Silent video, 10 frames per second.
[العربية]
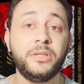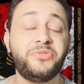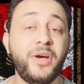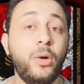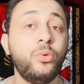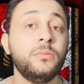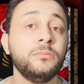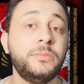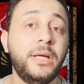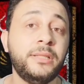يدفعه
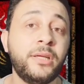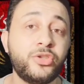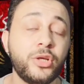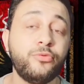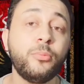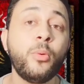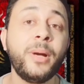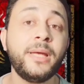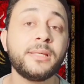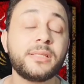يعني انا شايفه
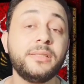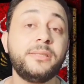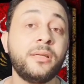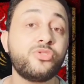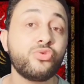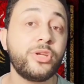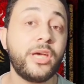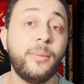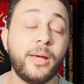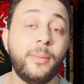مميز جدا سوري
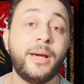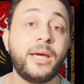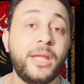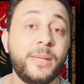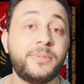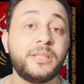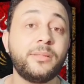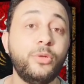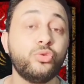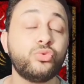كابا يا جماعه كان هيجي ب
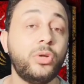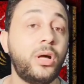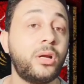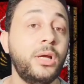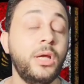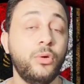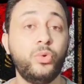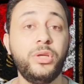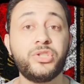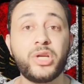3 مليون دولار
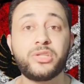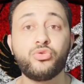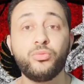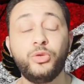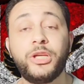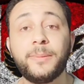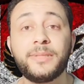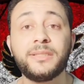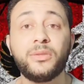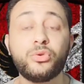وجاكسون موليكا
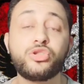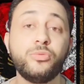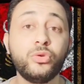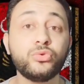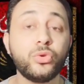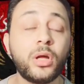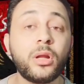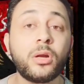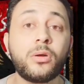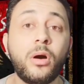ب 3.5 مليون
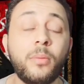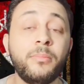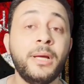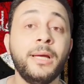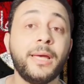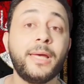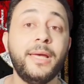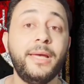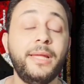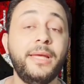دولار ارقام
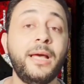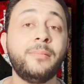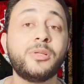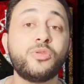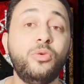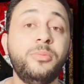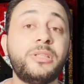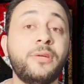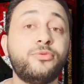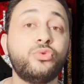خياليه اما
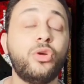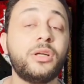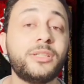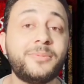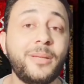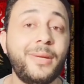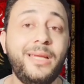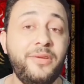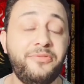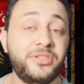700 الف دولار ده بثمن
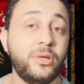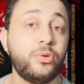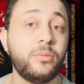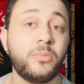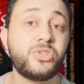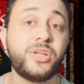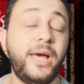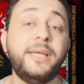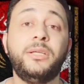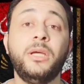لعيب في الدوري المصري
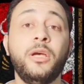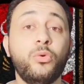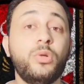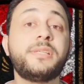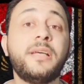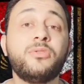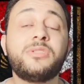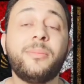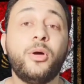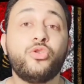عادي ولسه
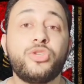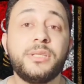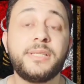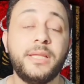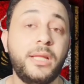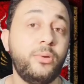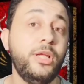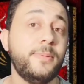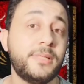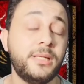عنده 27 سنه لو
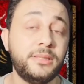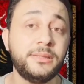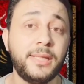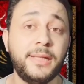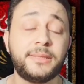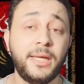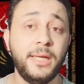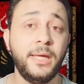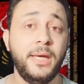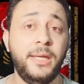لعب سنتين ثلاثه
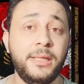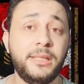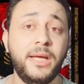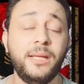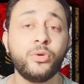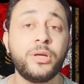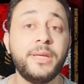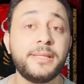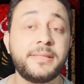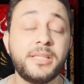النادي الاهلي
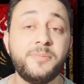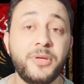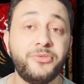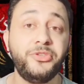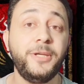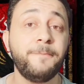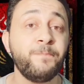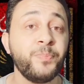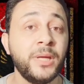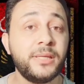ممكن يستثمر فيه
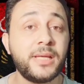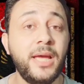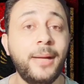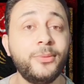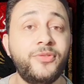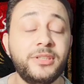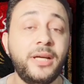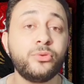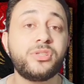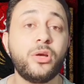زي حمد
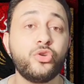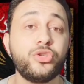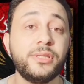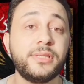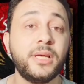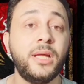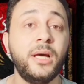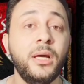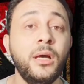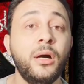فتحي عنده 29
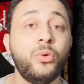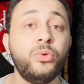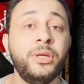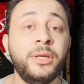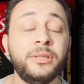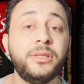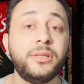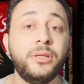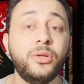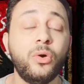سنه
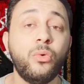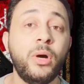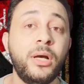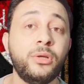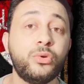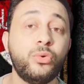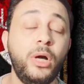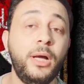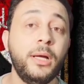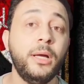وقدر ان هو
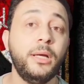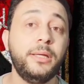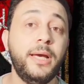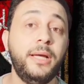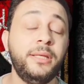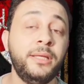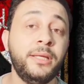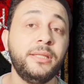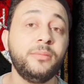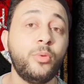يروح يعني
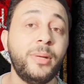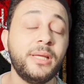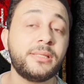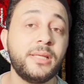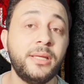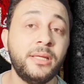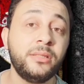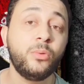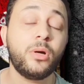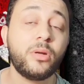نادي مميز زي
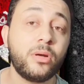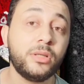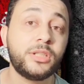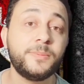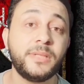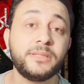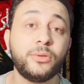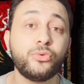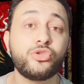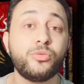نادي الوقر القطري ب
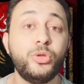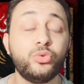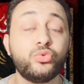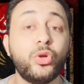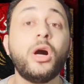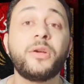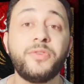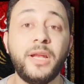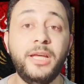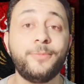3.5 مليون
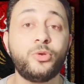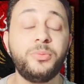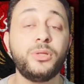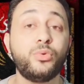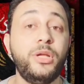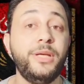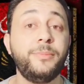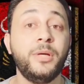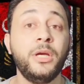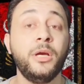دولار فلعيب كبير
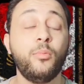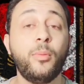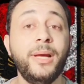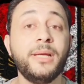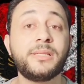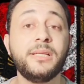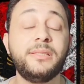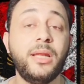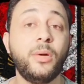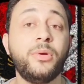ولعيب مميز
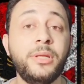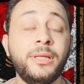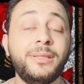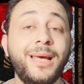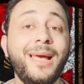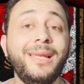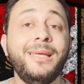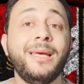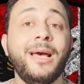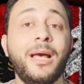جدا لو جه النادي
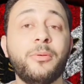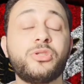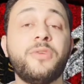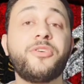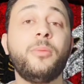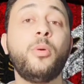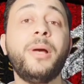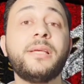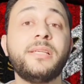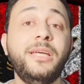الاهلي هيبقى صفقه
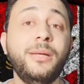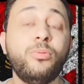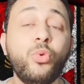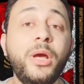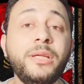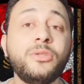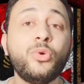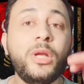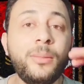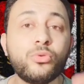مميزه عيبه الوحيد
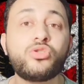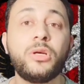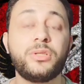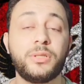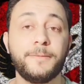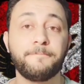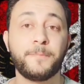ان هو لعيب قصير